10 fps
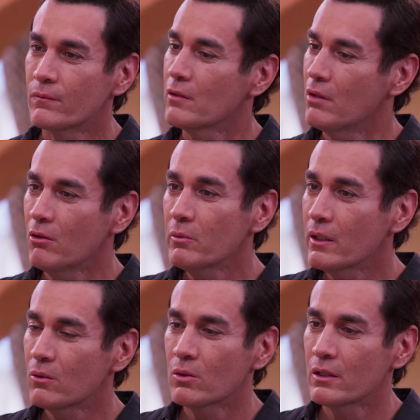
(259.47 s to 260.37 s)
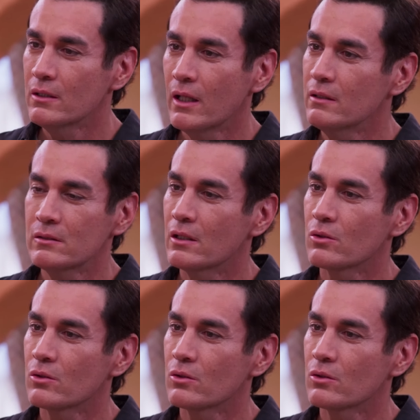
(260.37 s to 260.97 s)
Ni va a volver a ocurrir nada entre